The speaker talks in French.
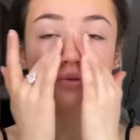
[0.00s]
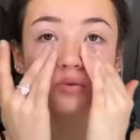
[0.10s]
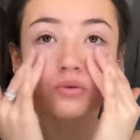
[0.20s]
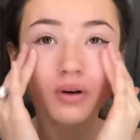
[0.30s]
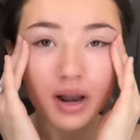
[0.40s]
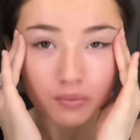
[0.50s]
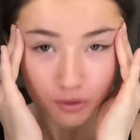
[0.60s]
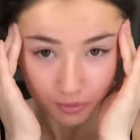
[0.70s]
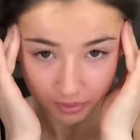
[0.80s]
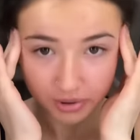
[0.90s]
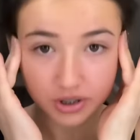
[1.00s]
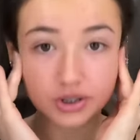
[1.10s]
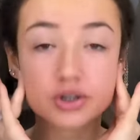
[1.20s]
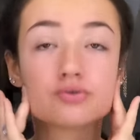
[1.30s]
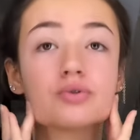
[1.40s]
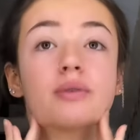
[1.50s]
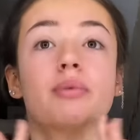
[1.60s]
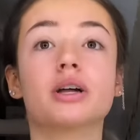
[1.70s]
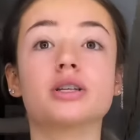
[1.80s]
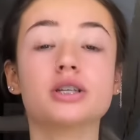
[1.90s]
Donc ouais, la première matinée, je vous ai
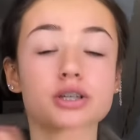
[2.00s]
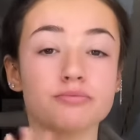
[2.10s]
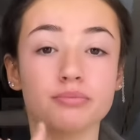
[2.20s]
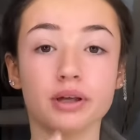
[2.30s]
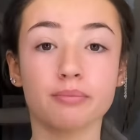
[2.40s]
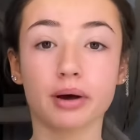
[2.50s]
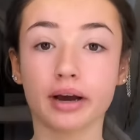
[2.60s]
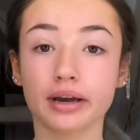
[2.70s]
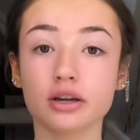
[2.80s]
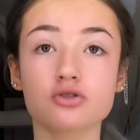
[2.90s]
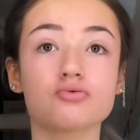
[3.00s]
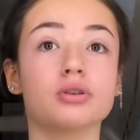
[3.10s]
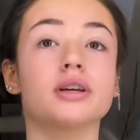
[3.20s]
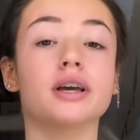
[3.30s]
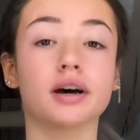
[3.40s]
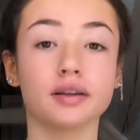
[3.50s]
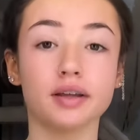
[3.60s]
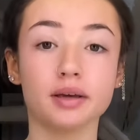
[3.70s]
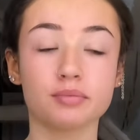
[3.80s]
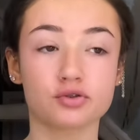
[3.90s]
pas dit, mais pareil, je dois les
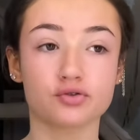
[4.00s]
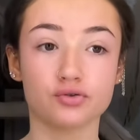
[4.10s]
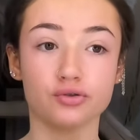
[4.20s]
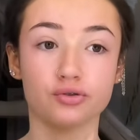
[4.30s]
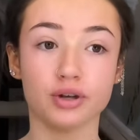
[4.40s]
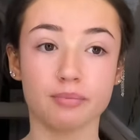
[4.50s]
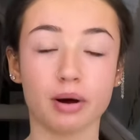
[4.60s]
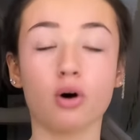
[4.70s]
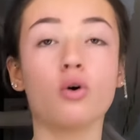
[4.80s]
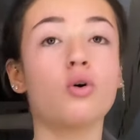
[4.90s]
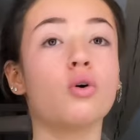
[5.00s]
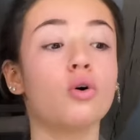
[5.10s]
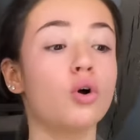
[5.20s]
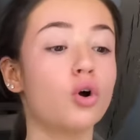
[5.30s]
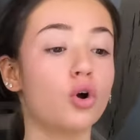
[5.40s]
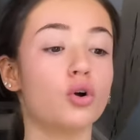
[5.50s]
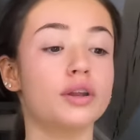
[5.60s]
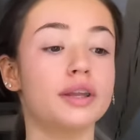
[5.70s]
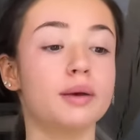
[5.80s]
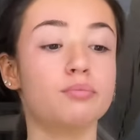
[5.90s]
garder parce que les parents
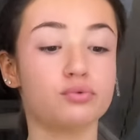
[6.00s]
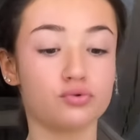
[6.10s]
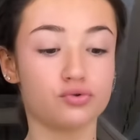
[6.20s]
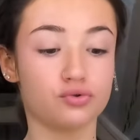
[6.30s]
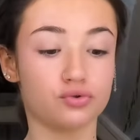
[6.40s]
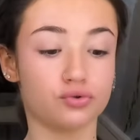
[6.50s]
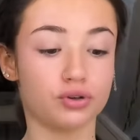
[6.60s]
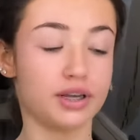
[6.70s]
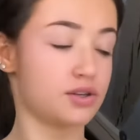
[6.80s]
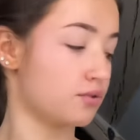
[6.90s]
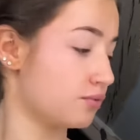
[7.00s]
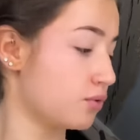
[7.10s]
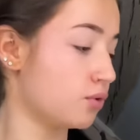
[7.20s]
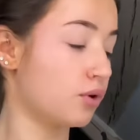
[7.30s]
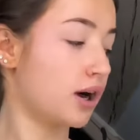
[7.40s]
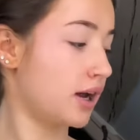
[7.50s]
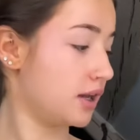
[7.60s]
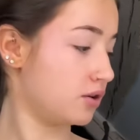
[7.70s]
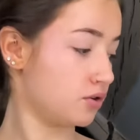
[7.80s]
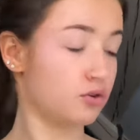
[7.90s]
déposent les enfants à
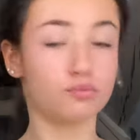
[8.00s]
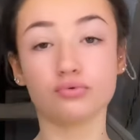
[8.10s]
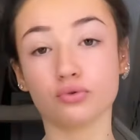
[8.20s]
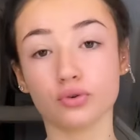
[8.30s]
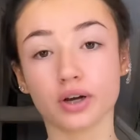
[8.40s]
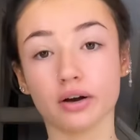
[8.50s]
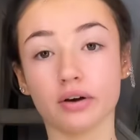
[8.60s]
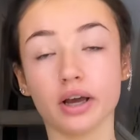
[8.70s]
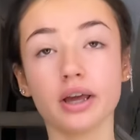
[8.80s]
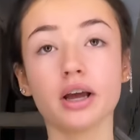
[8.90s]
l'école pour le travail.